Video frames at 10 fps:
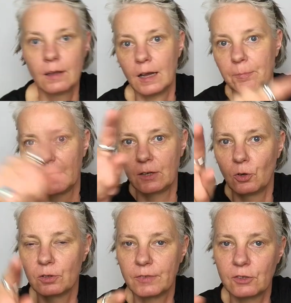haben dann
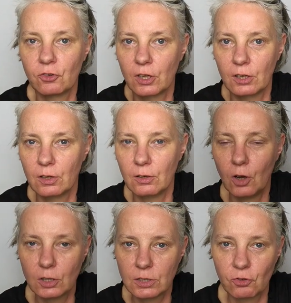irgendwelche
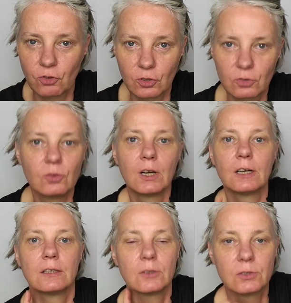
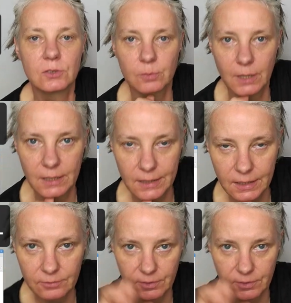Ordnerstrukturen uns überlegt,